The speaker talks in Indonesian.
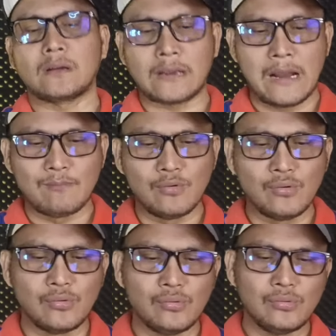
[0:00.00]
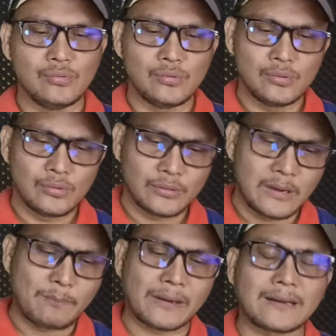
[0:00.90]
kamu
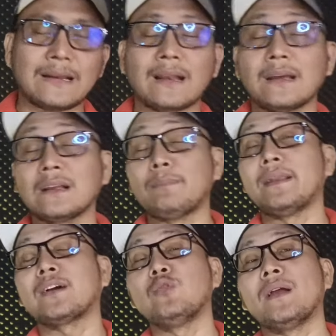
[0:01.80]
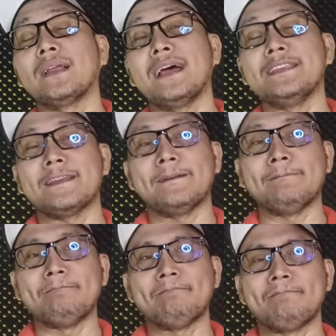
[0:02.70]
diperkenalkan kepada keluarganya?
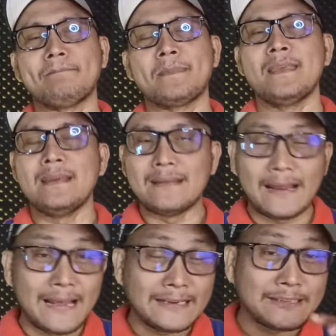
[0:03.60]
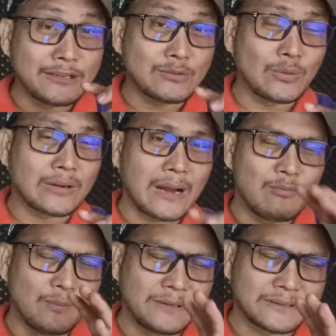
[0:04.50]
Nah, dari situ
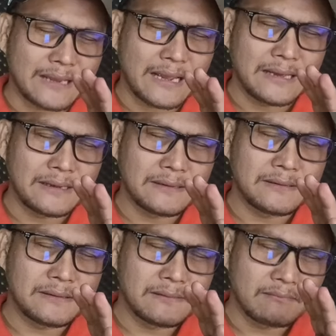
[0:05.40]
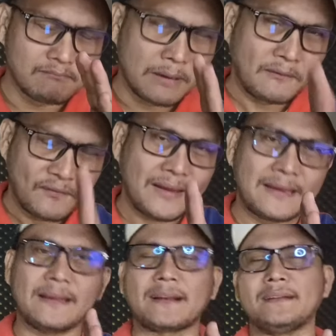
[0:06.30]
kamu bisa
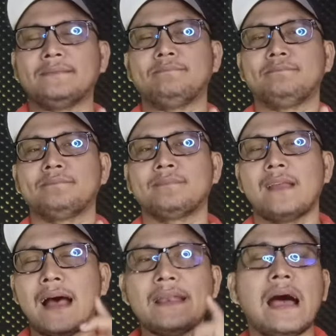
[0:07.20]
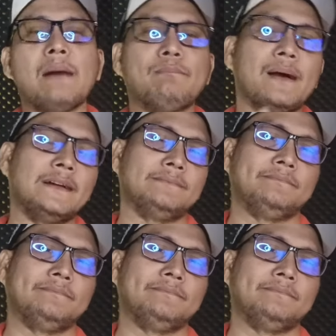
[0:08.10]
berpikir, ada apa?